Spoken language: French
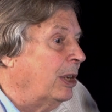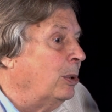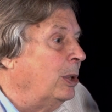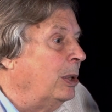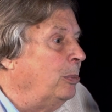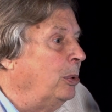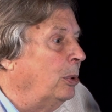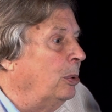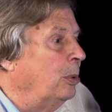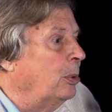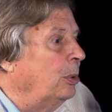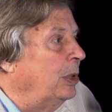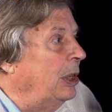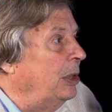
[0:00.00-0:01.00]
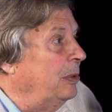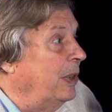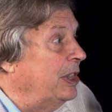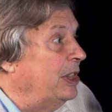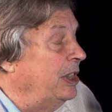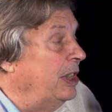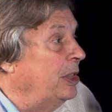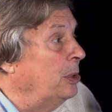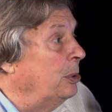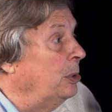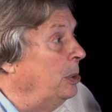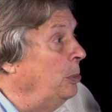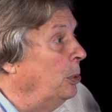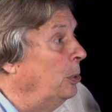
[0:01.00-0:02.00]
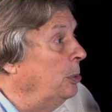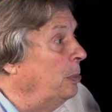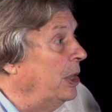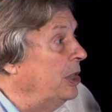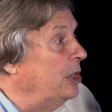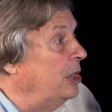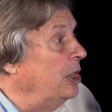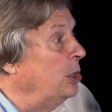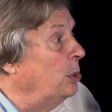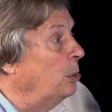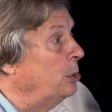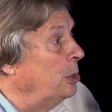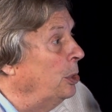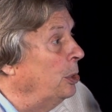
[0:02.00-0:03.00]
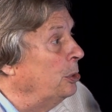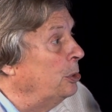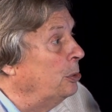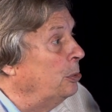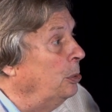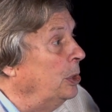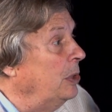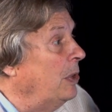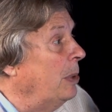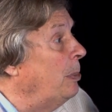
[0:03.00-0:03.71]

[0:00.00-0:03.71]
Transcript: que les bureaux qu'on a à l'université sont des bureaux de prestige au sens où on n'y va